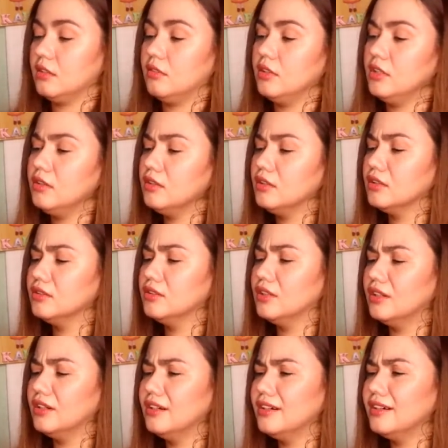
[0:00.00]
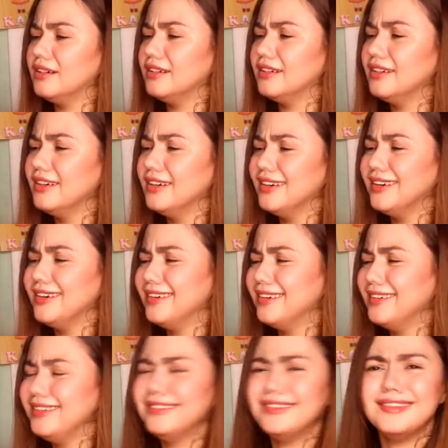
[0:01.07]
Uy, ang ganda!
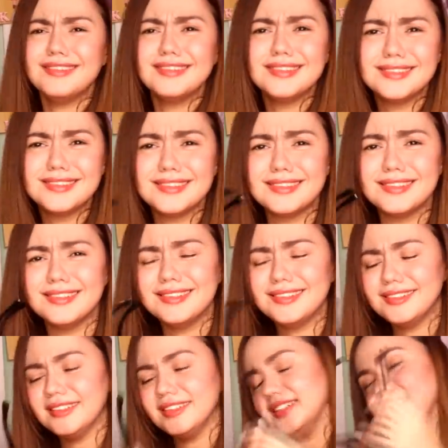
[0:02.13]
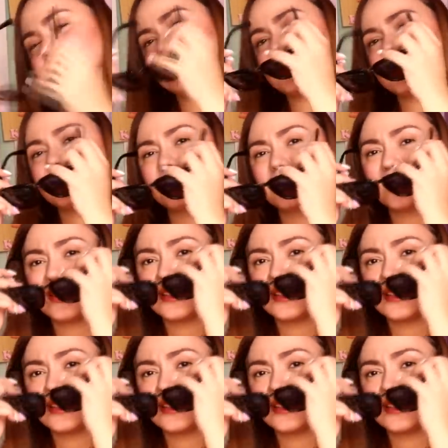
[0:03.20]
Hala, ang ganda guys!